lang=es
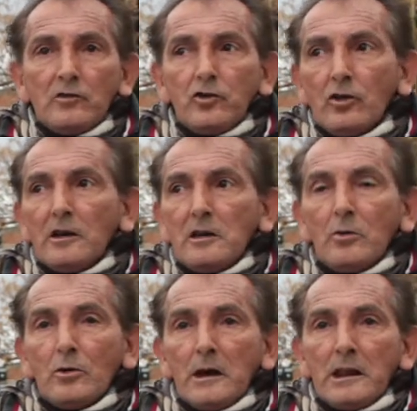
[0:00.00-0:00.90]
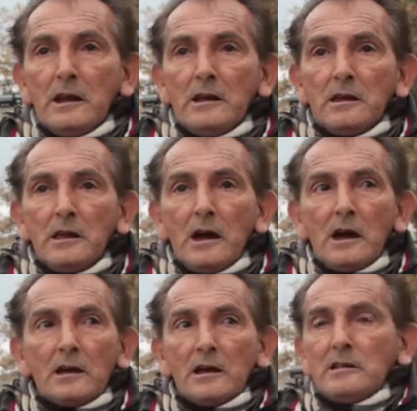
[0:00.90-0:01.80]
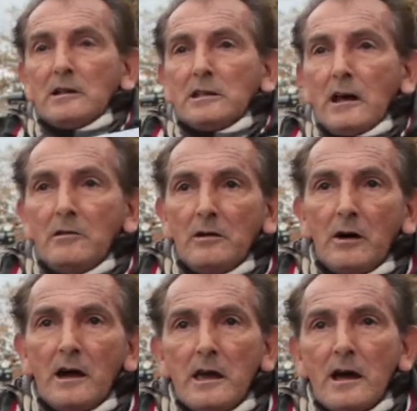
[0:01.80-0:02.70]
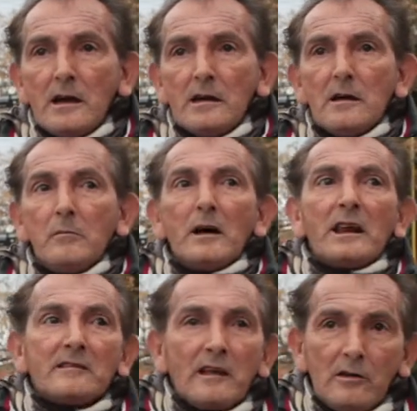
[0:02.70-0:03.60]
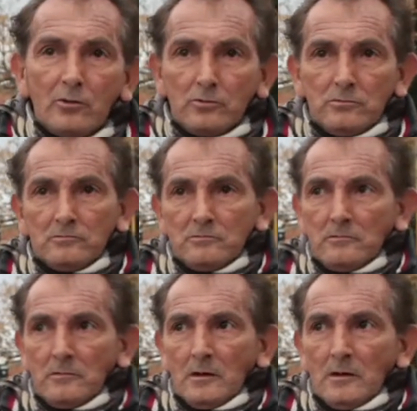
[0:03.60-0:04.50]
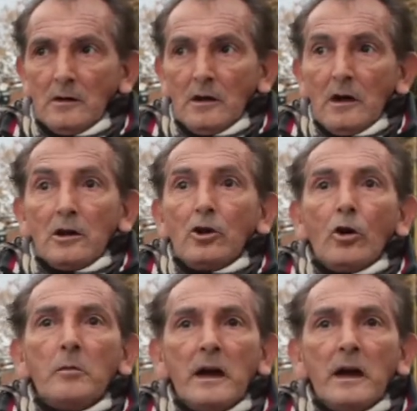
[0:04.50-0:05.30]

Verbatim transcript: yo le devolvería y le diría que esta tablet vaya para salud. Los